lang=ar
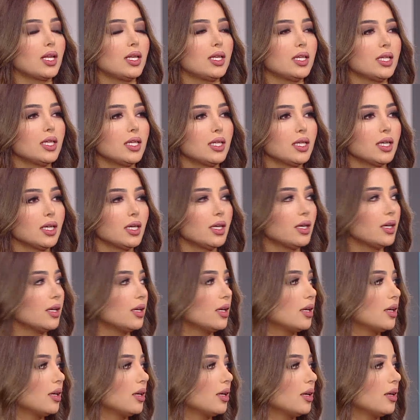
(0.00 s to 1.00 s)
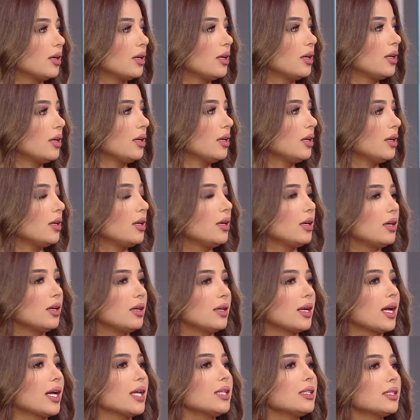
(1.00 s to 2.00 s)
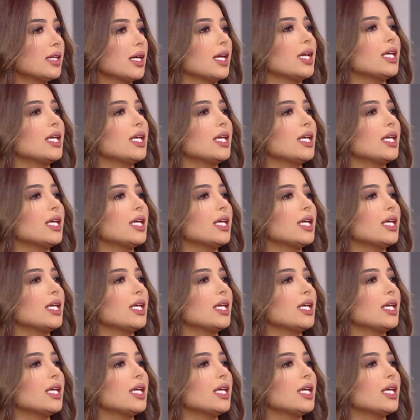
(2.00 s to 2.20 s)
ل آه راحتها